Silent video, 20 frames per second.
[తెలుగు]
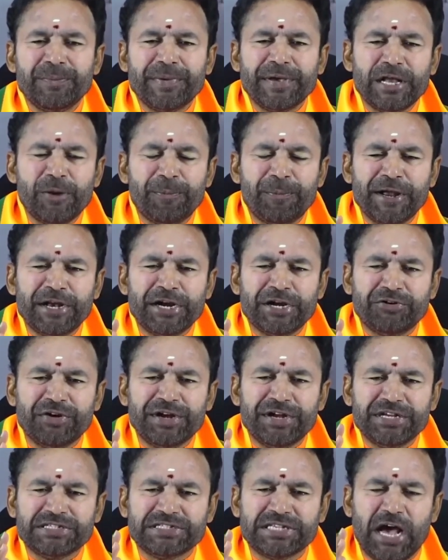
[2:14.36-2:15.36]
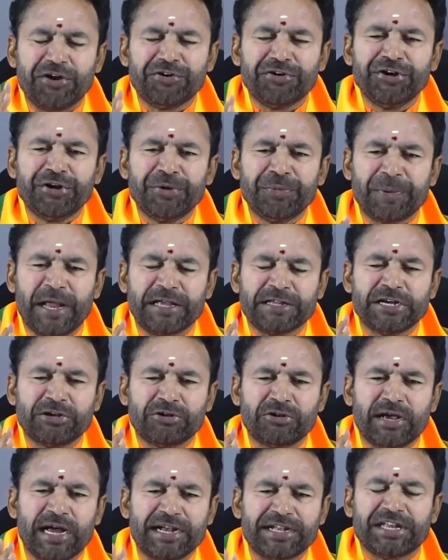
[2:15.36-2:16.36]
మిగిలిపోయినటువంటి సాగునీటి
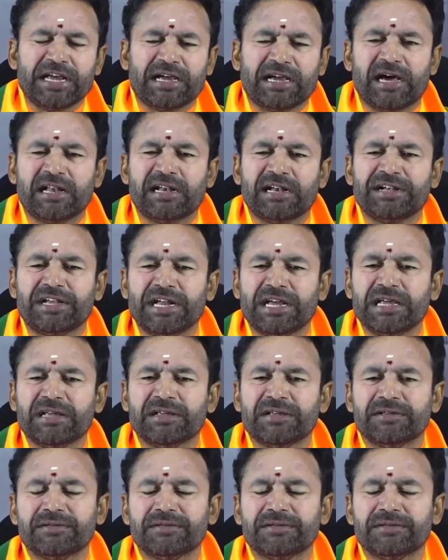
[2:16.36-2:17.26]
ప్రాజెక్టులు గట్టెక్కాలంటే